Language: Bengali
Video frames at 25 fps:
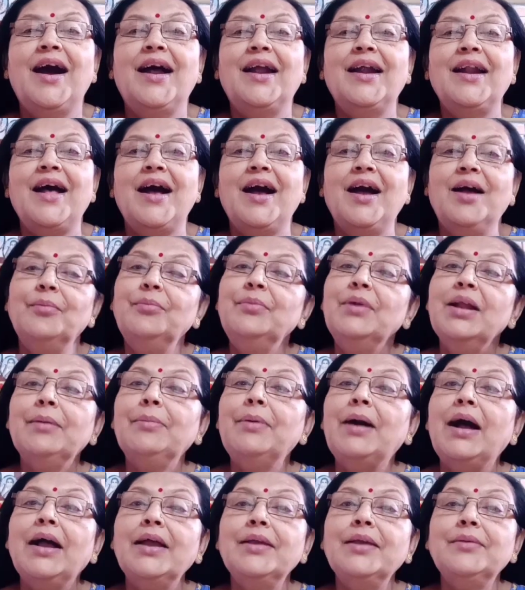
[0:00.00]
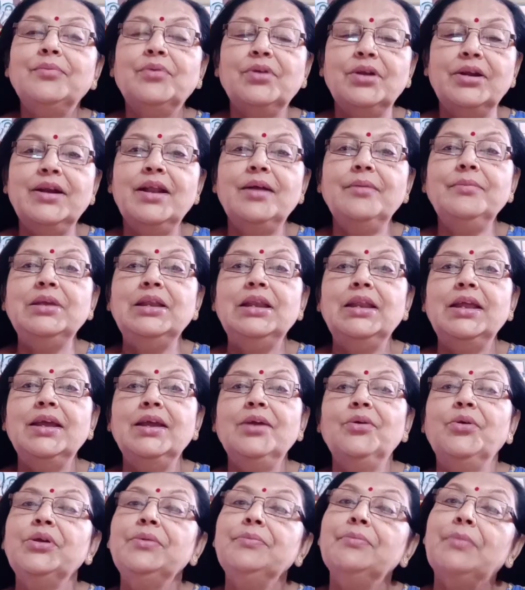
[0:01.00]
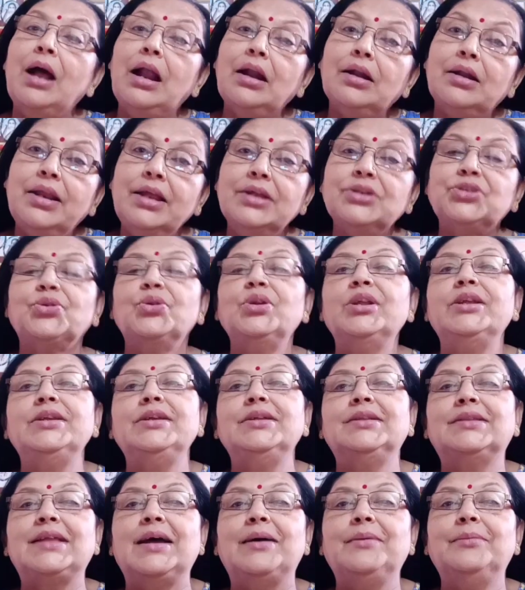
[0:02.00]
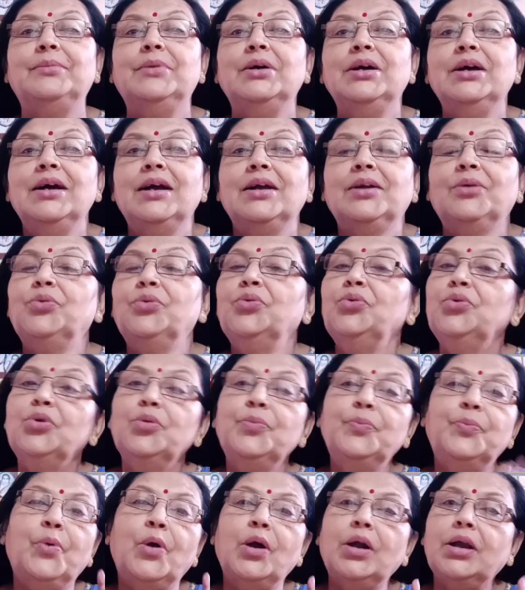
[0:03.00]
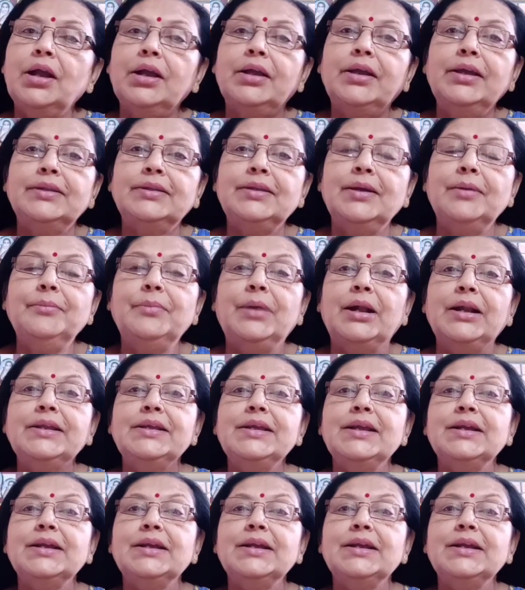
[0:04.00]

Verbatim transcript: আর আমরা ভাই বোনেরা মিলে ওই মাঠে চলে যেতাম খুব বকা খেতাম বাড়ি